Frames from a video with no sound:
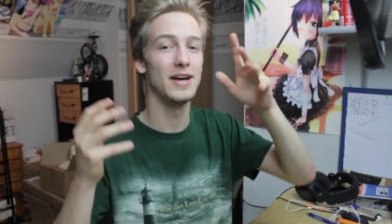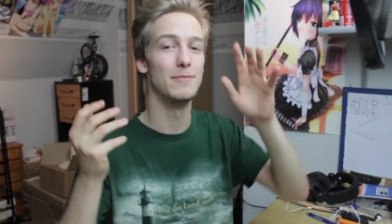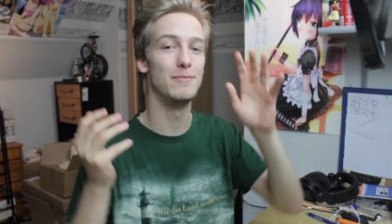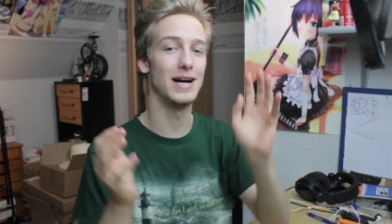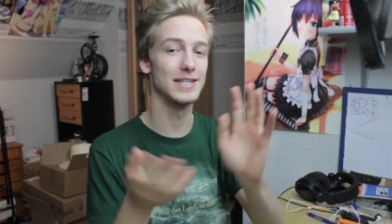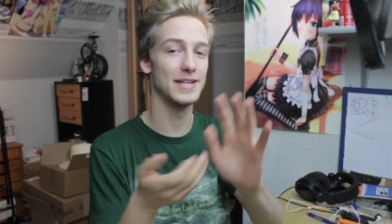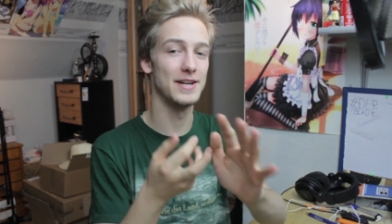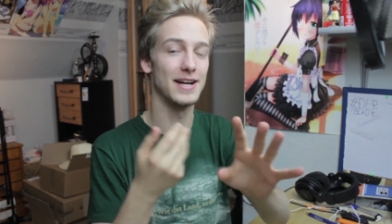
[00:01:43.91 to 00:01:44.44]

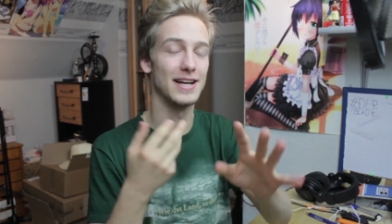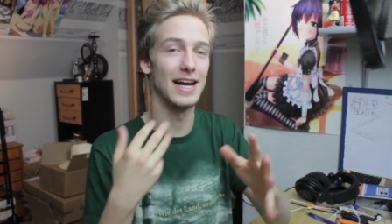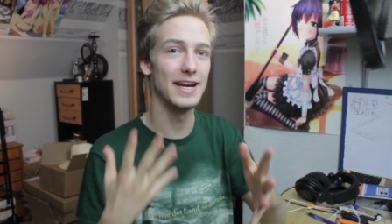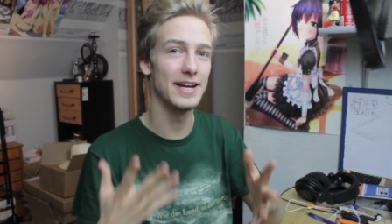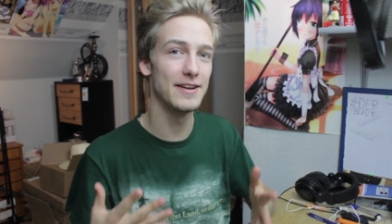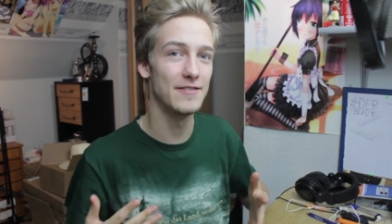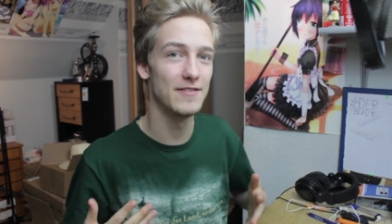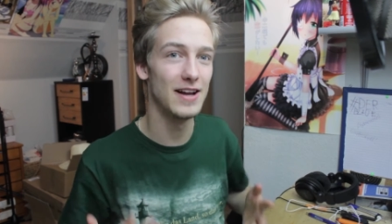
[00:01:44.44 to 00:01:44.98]
macht in der
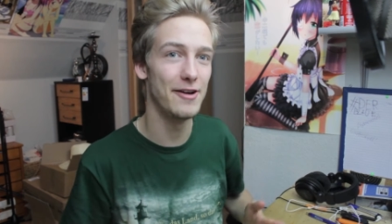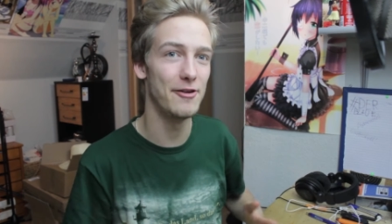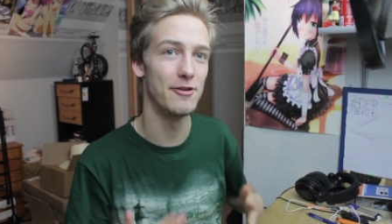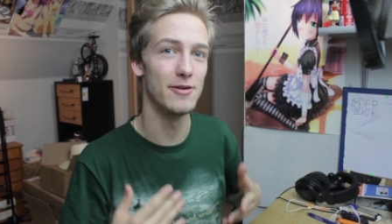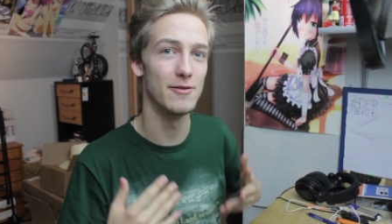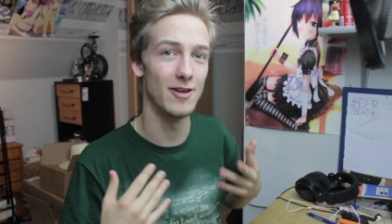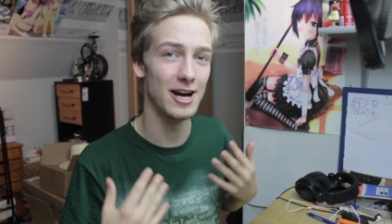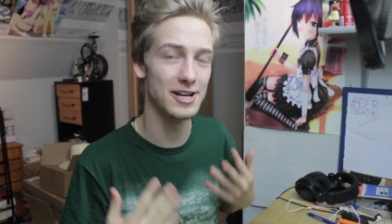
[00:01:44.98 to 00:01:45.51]
gleichen Welt
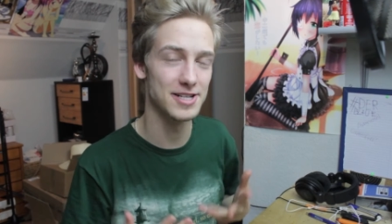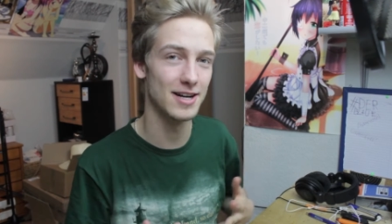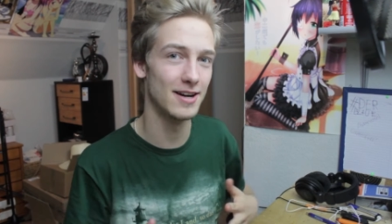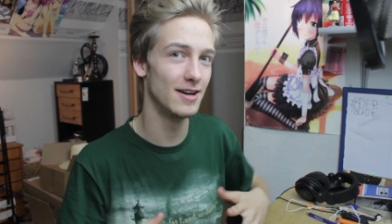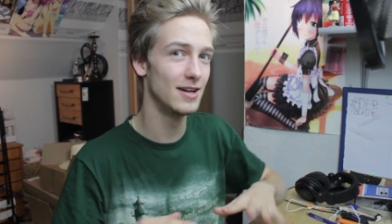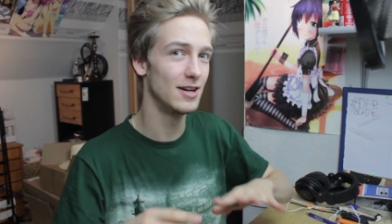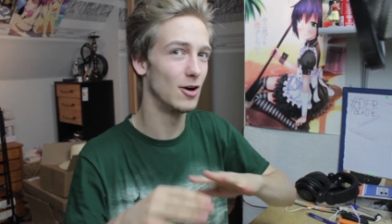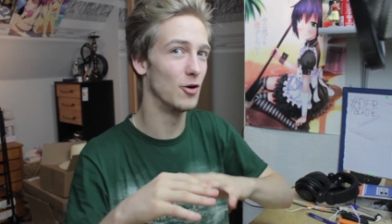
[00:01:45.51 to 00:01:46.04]
weiter
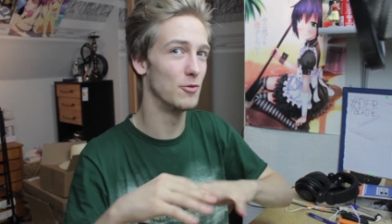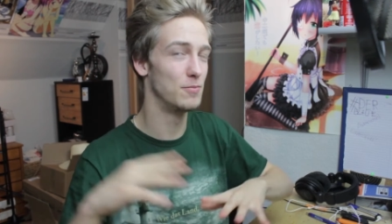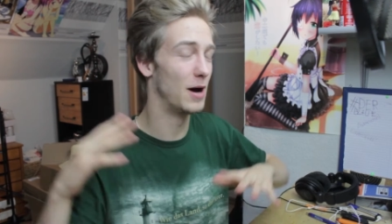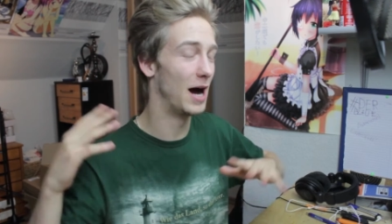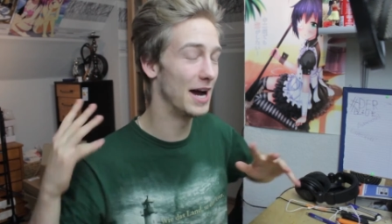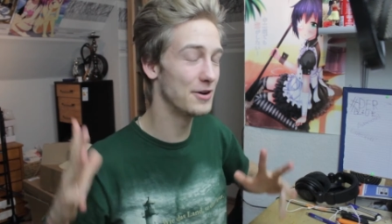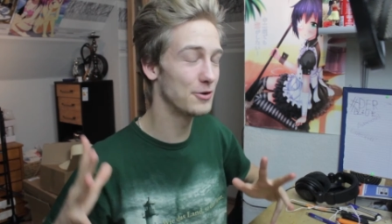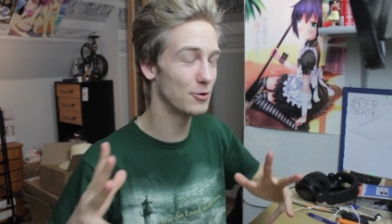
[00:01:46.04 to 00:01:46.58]
und
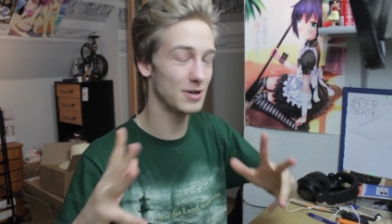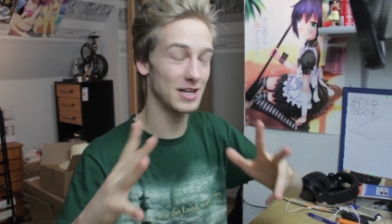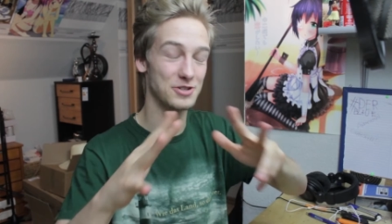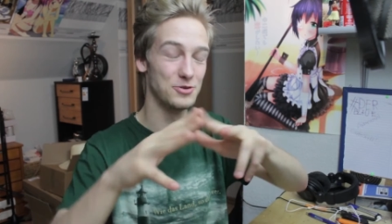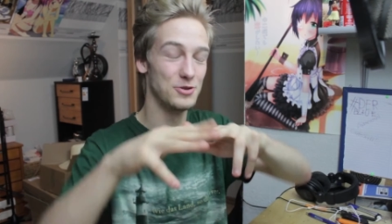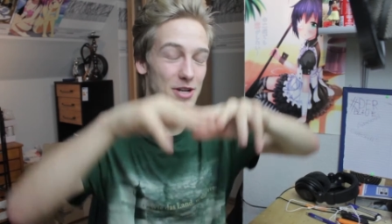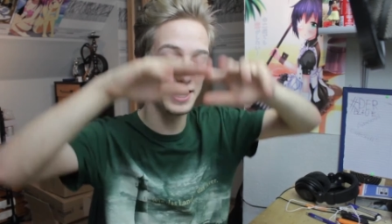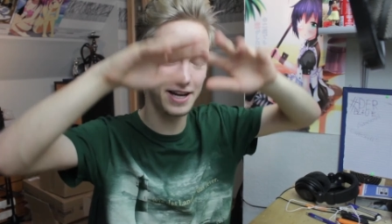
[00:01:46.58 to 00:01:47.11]
beeindruckt
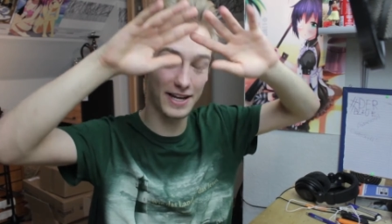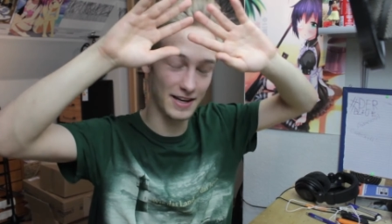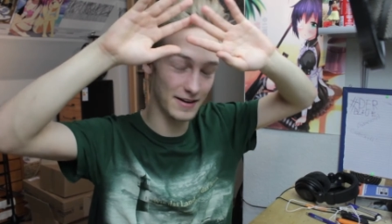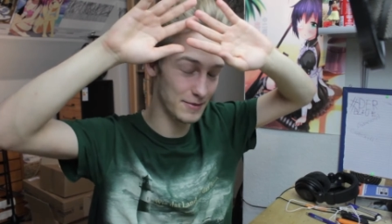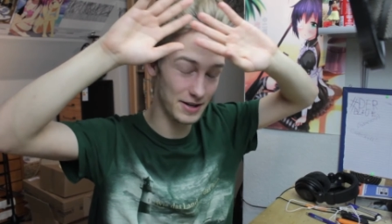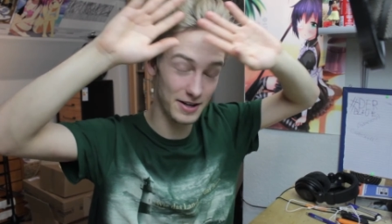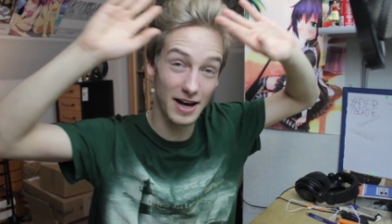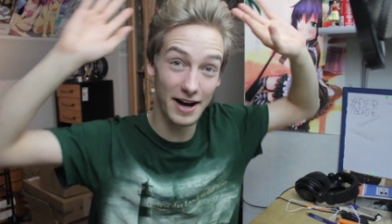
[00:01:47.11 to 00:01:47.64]
natürlich
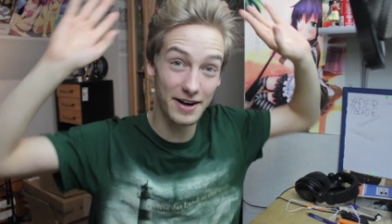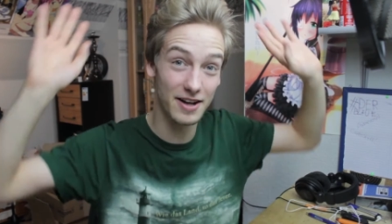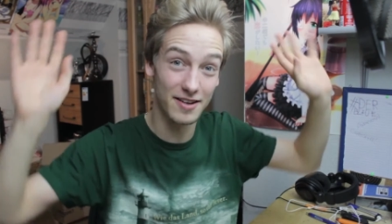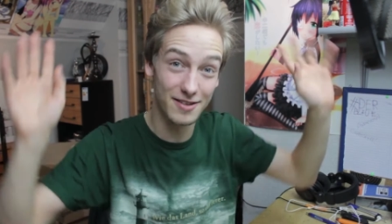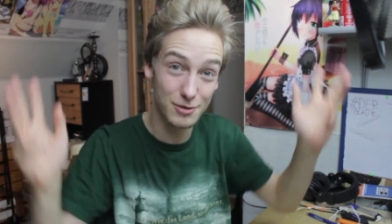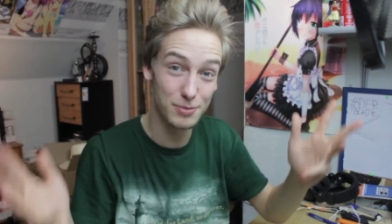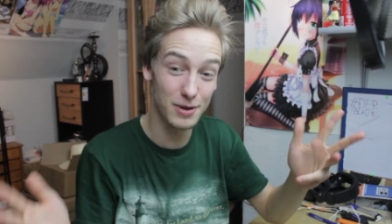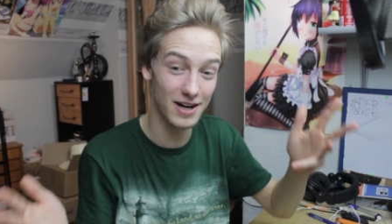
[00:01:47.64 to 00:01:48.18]
mit einer
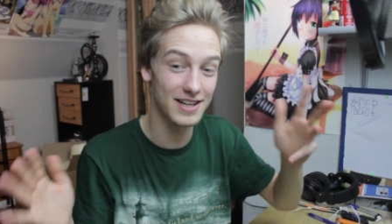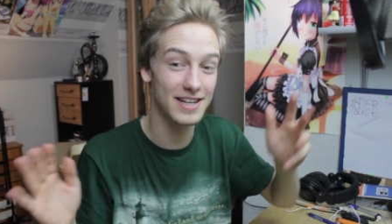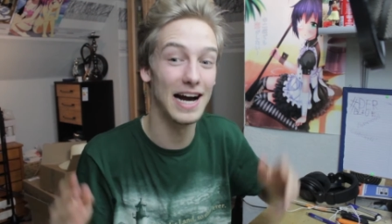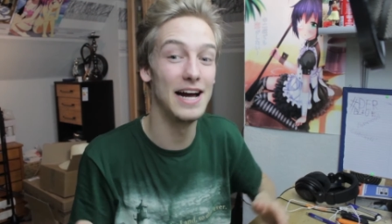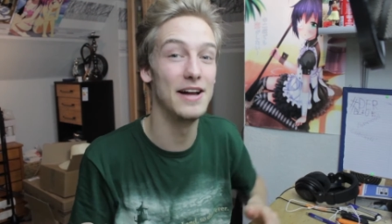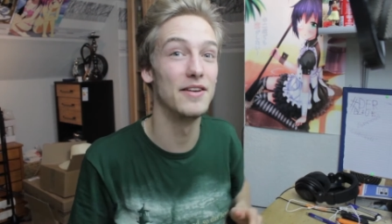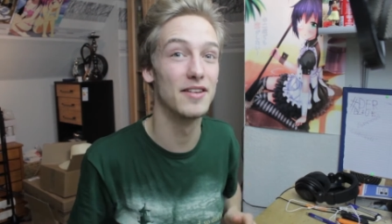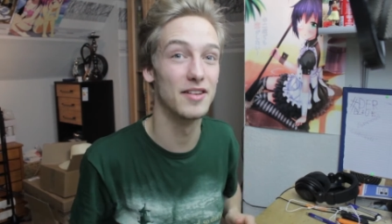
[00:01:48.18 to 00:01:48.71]
super
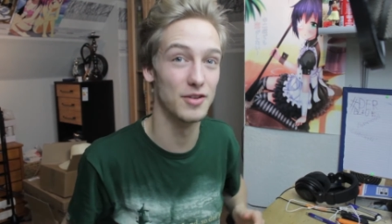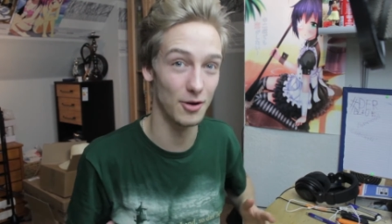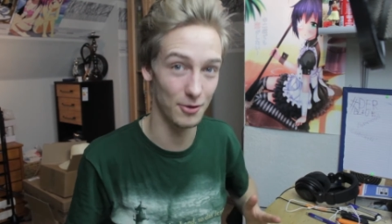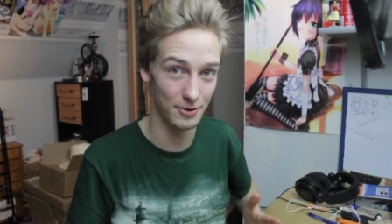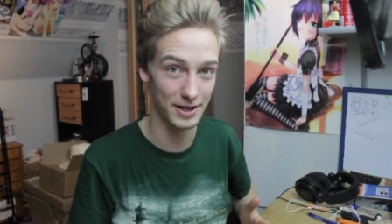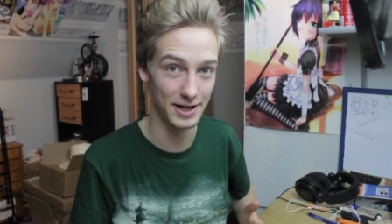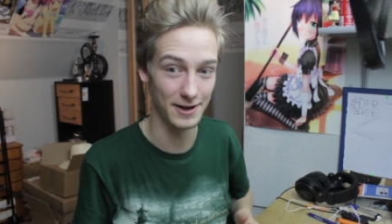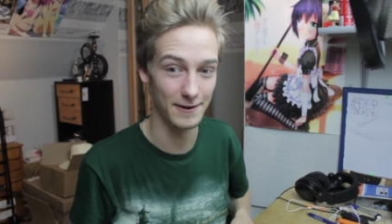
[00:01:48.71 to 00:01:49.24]
geilen Story.